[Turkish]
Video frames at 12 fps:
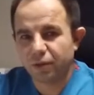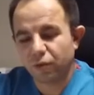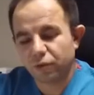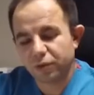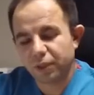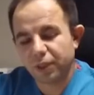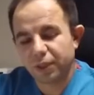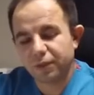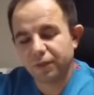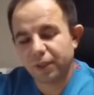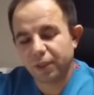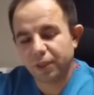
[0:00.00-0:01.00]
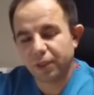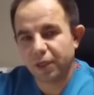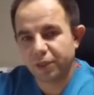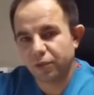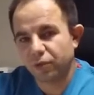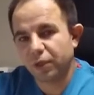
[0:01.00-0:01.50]
18 ve 40
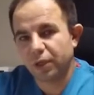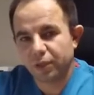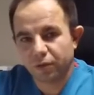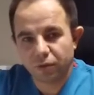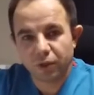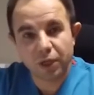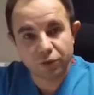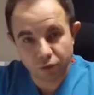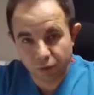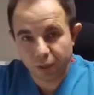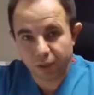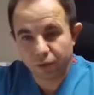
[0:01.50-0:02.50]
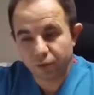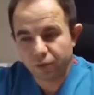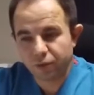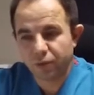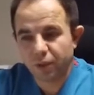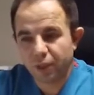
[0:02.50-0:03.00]
yaş daha çok
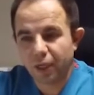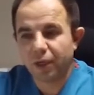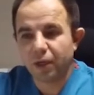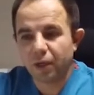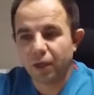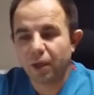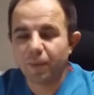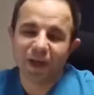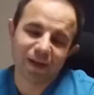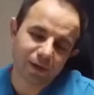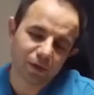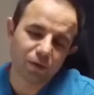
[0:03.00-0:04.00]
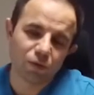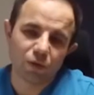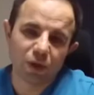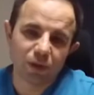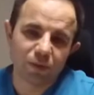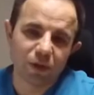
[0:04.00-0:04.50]
öneriyoruz. Yani ama en sık
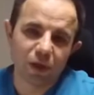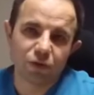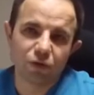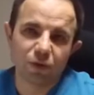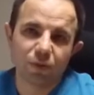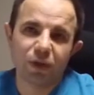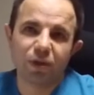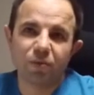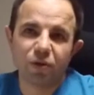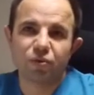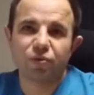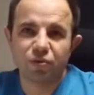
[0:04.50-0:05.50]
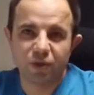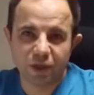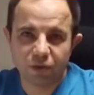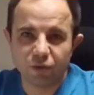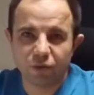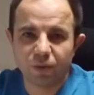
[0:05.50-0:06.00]
uyguladığımız yaş grubu 25-30
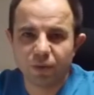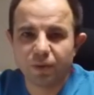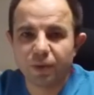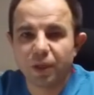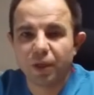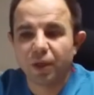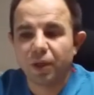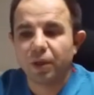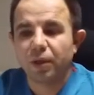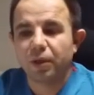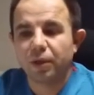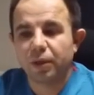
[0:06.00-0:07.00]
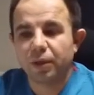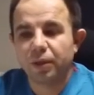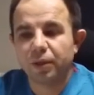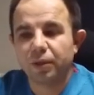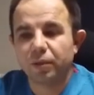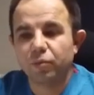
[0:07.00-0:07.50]
yaş grubu. Ee,
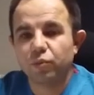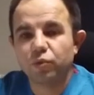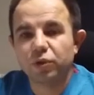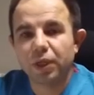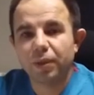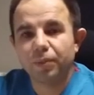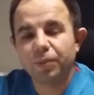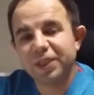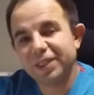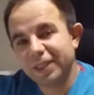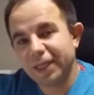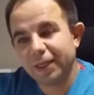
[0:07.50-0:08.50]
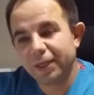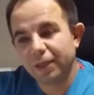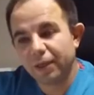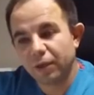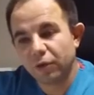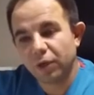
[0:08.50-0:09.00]
burada bir
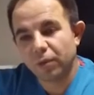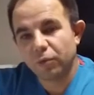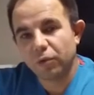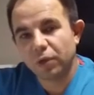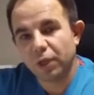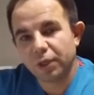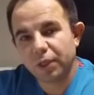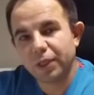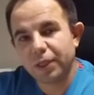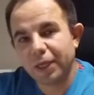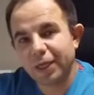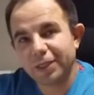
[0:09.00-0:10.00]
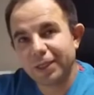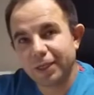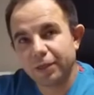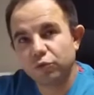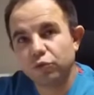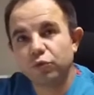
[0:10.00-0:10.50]
diğeri önemli olan da
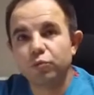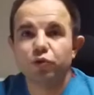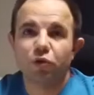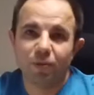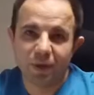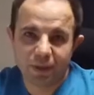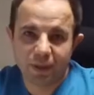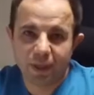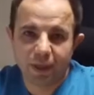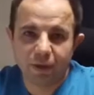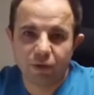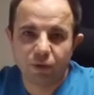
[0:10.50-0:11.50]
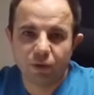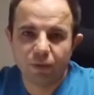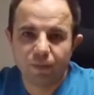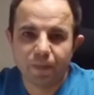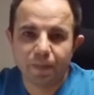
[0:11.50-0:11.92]
derecelerin durmuş olması gerekiyor.